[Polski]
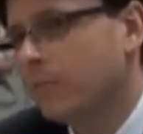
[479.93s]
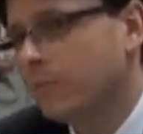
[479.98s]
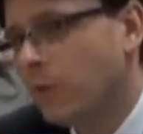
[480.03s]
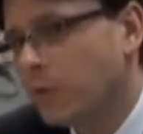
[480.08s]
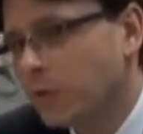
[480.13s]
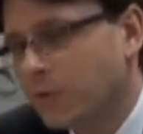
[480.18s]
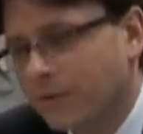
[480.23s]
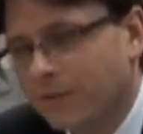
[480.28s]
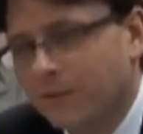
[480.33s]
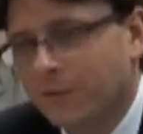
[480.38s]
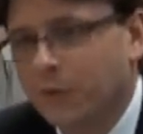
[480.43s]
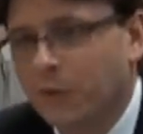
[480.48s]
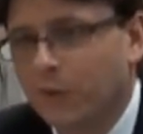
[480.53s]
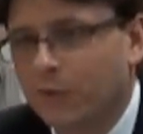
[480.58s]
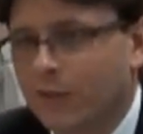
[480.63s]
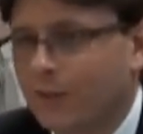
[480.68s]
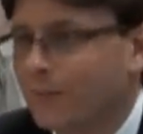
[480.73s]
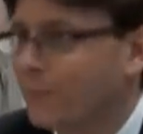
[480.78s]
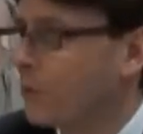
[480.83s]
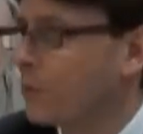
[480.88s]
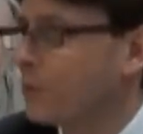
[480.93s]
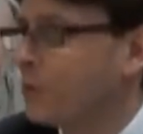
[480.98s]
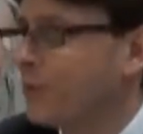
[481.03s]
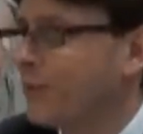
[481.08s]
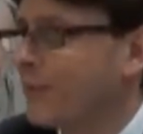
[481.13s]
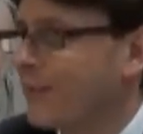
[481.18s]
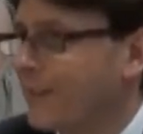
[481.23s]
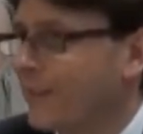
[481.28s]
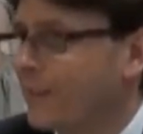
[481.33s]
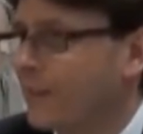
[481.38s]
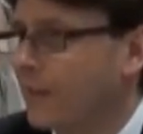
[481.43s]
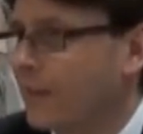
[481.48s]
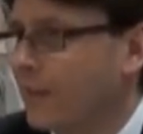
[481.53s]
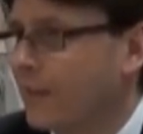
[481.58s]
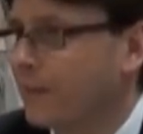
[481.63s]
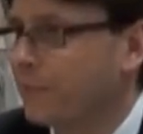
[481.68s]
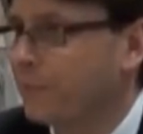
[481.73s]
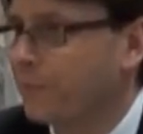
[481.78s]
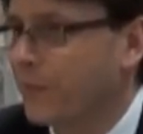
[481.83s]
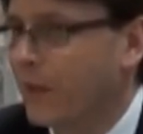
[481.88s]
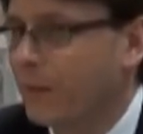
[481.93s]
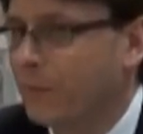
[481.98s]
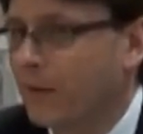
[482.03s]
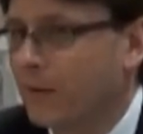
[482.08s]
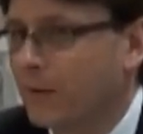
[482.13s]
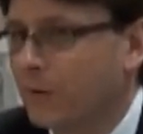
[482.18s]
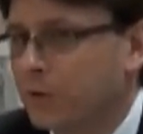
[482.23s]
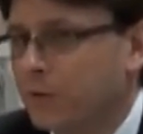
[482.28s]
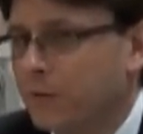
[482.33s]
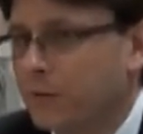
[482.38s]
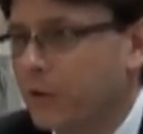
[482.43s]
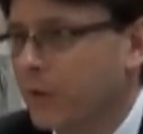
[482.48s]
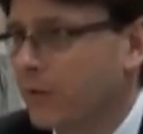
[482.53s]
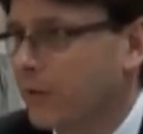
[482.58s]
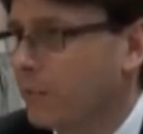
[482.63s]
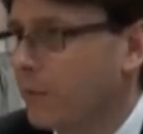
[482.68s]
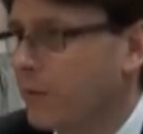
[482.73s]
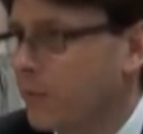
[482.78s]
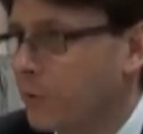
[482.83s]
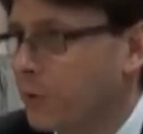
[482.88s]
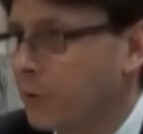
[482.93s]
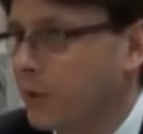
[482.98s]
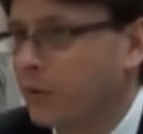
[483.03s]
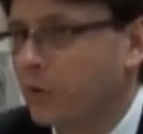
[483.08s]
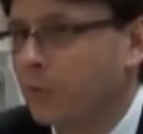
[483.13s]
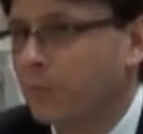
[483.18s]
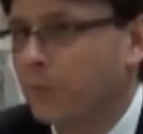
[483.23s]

Może z wyjątkiem rodziny, kiedy takie tematy oczywiście są bezpośrednio